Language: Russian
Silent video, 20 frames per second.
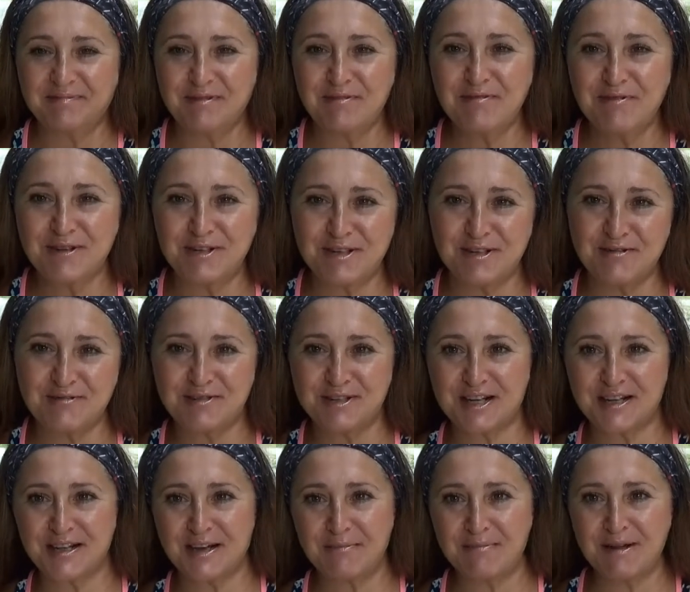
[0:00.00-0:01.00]
Очень уж
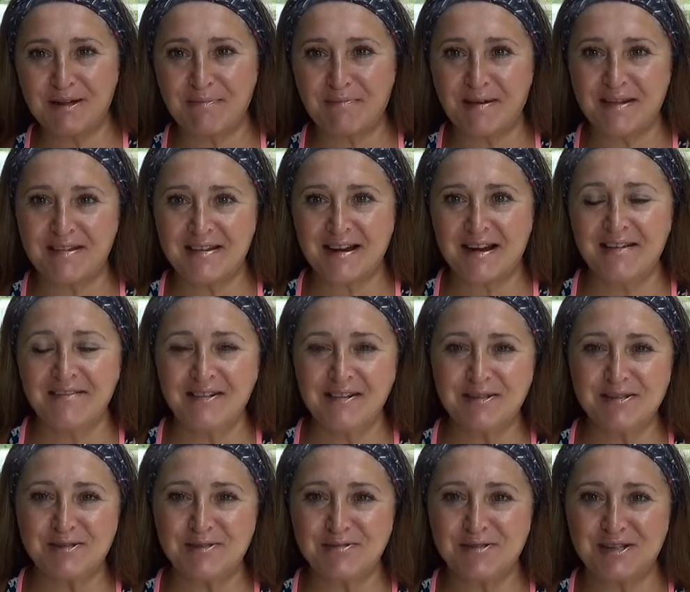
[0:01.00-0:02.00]
она мне
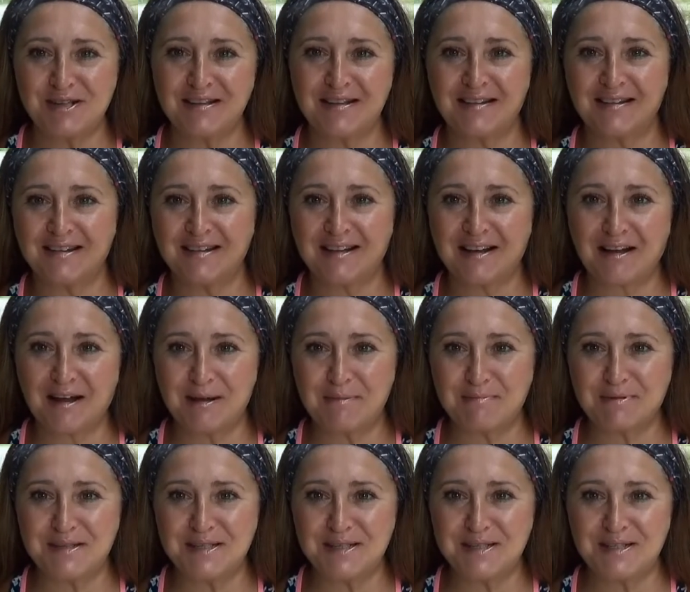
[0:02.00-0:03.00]
понравилась, очень она такая
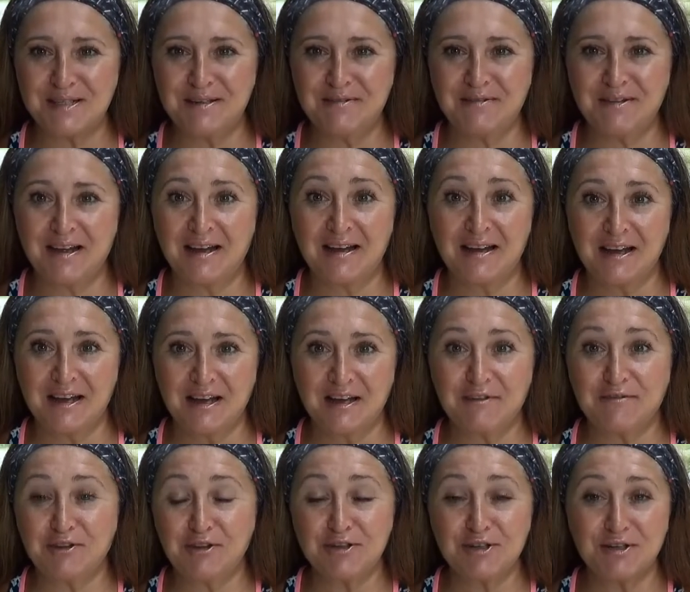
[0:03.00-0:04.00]
позитивная
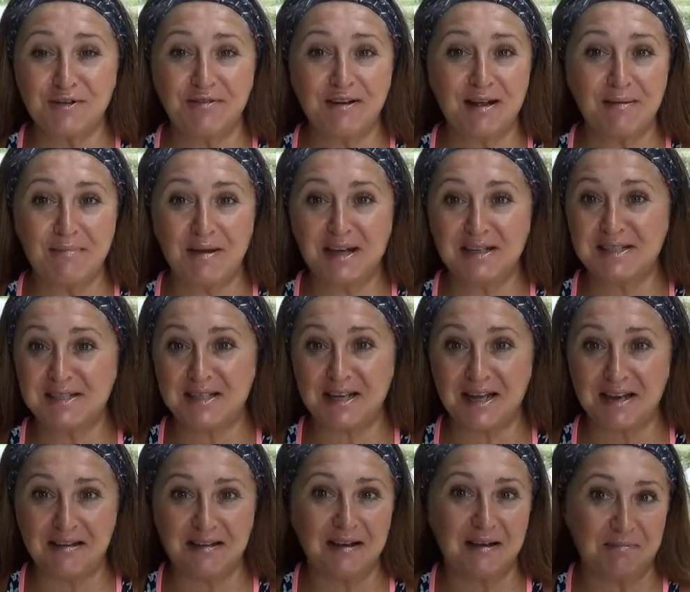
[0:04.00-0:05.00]
и в то же время
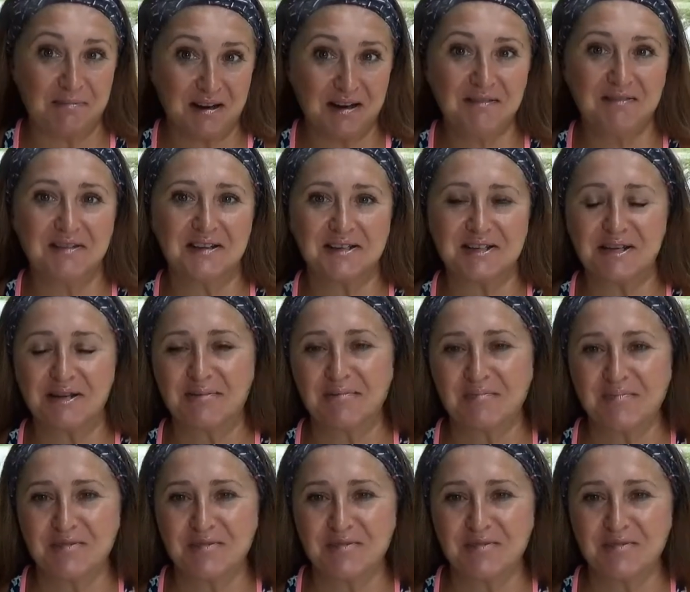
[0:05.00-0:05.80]
осенняя, правда же?